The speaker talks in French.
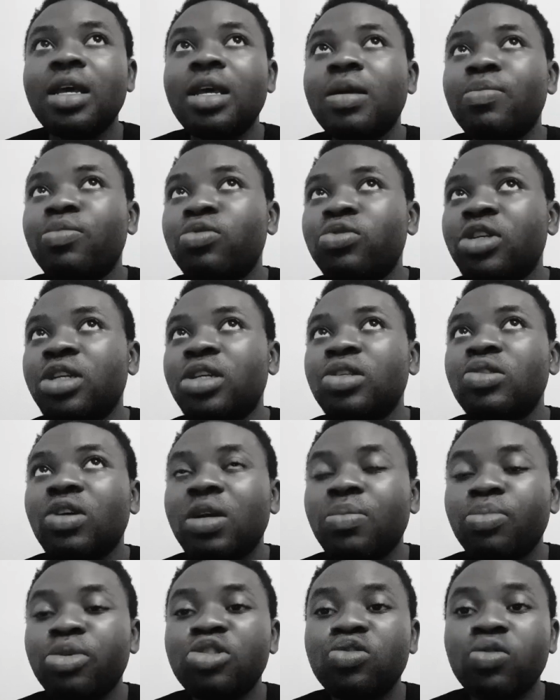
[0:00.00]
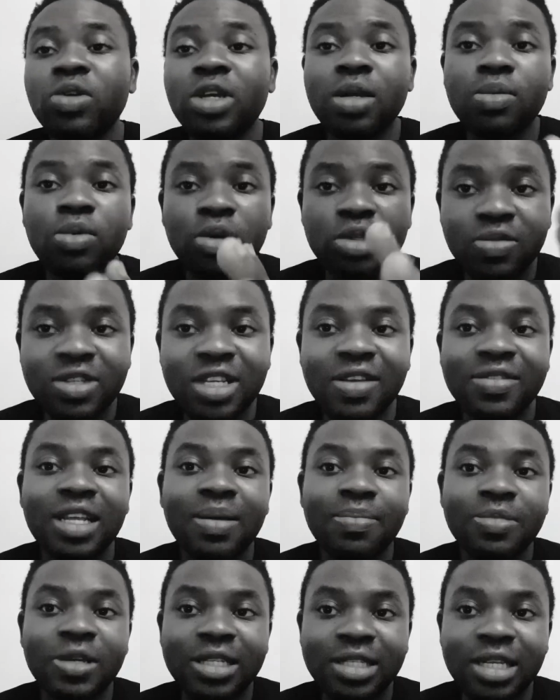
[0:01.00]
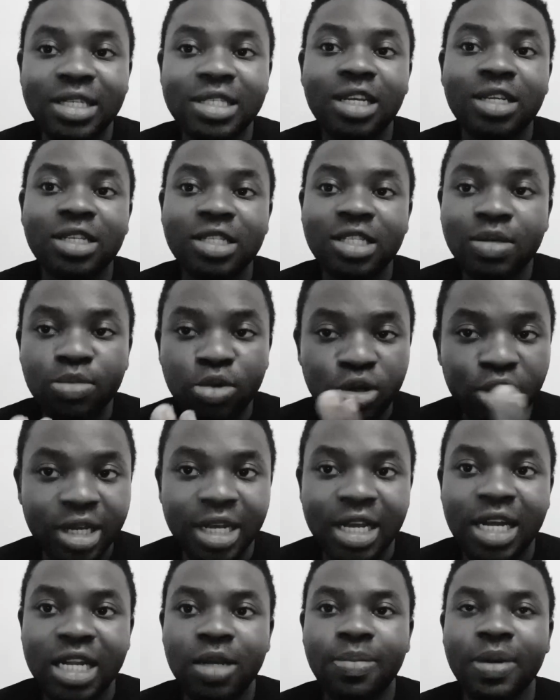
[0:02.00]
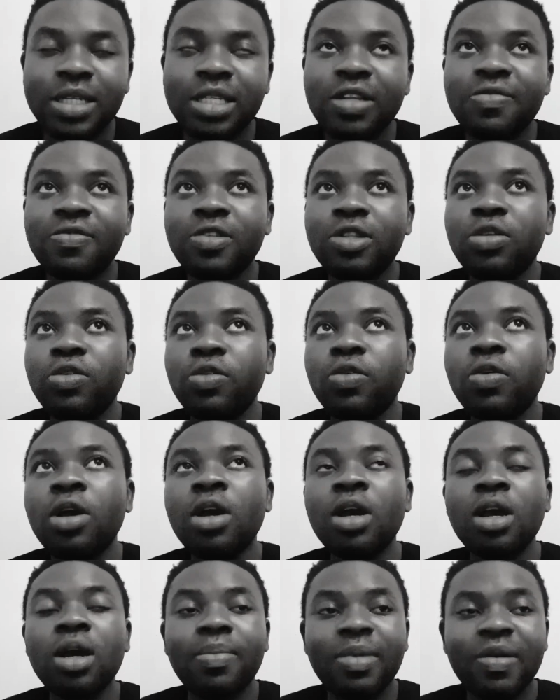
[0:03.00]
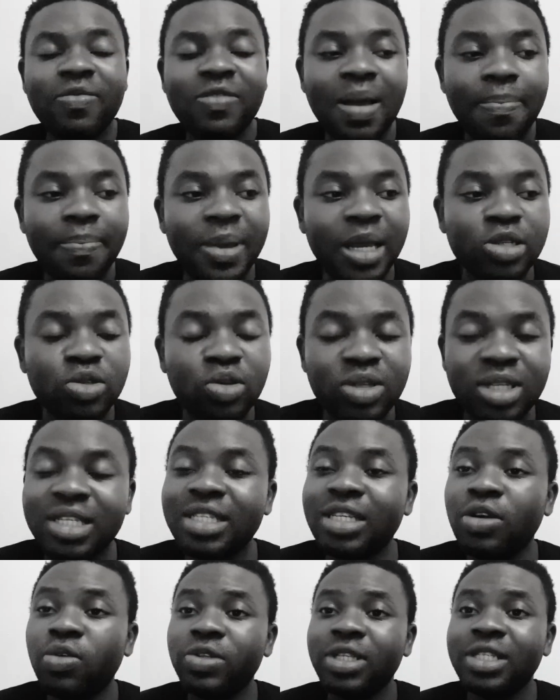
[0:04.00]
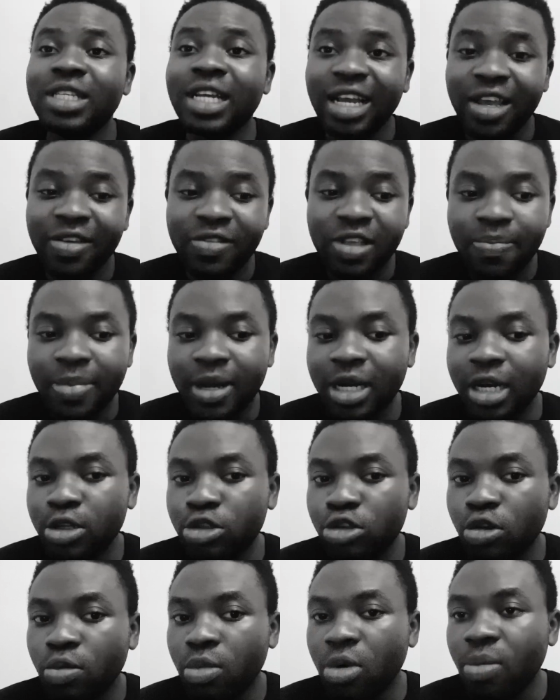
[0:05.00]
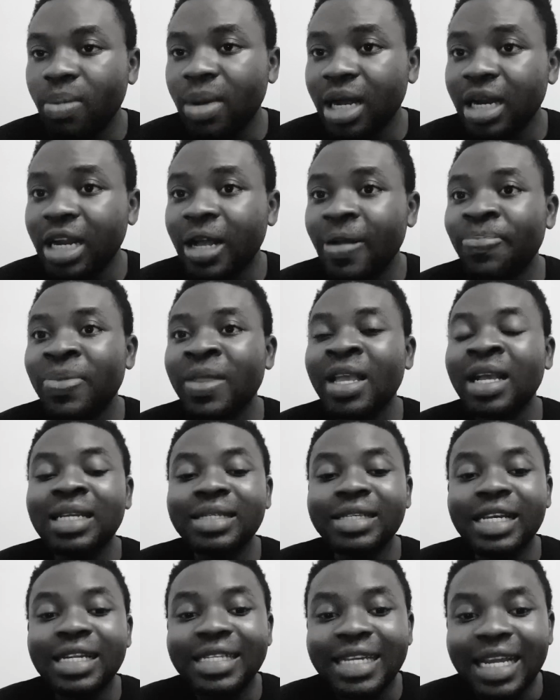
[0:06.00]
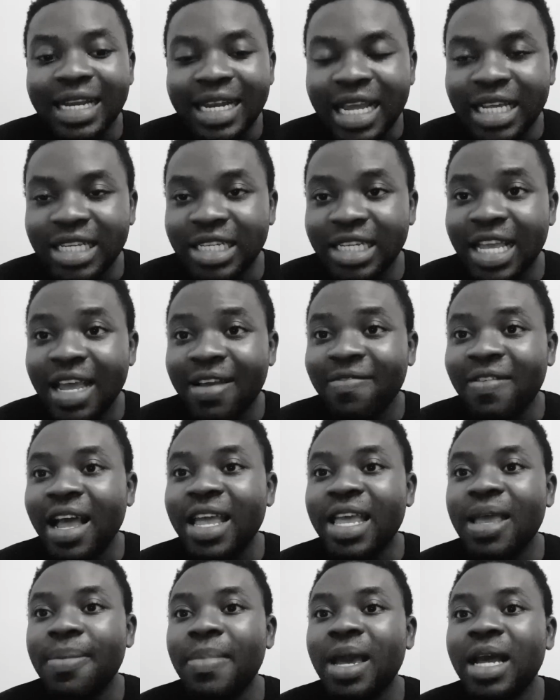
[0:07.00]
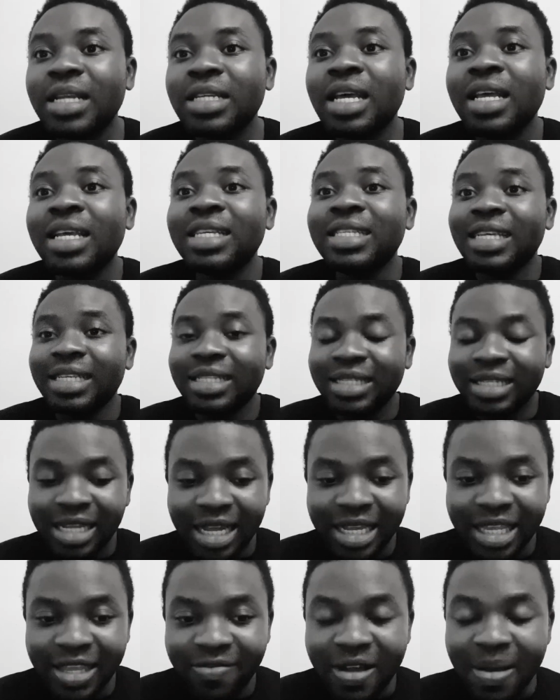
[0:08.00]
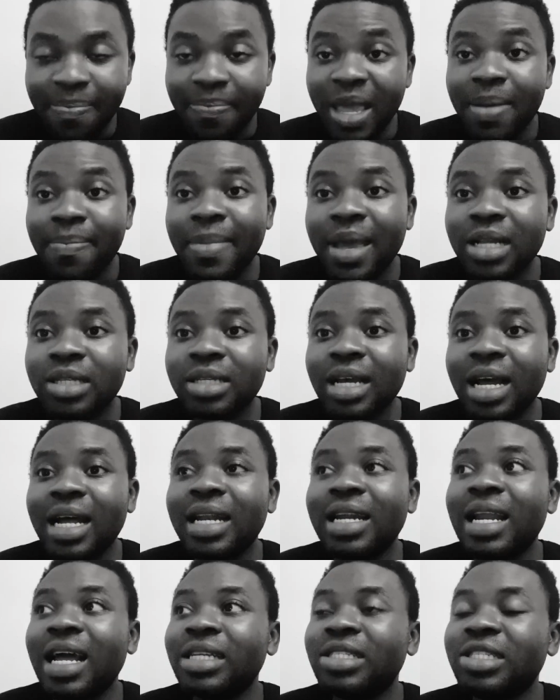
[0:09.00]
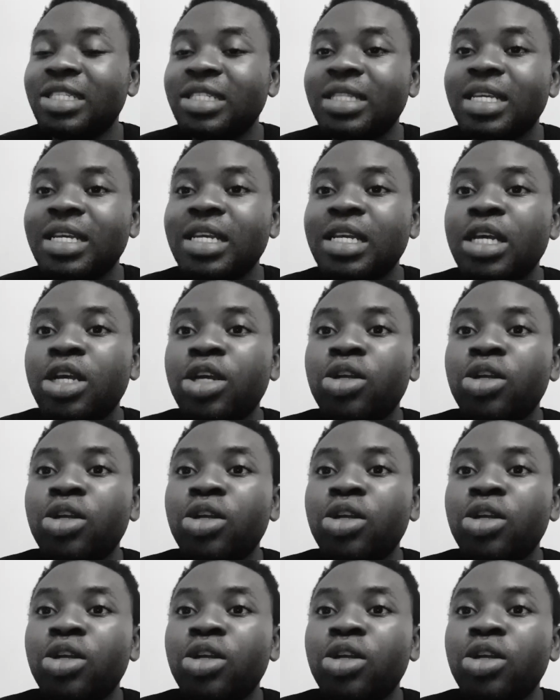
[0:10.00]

pour ceux qui sont un peu choqués, donc si vous êtes assez sensible, ne regardez pas cette vidéo. Bref, la personne qui s'est aussi sacrifiée pendant ce moment-là, cette énergie qu'elle va émettre, c'est ça qui va permettre à l'entité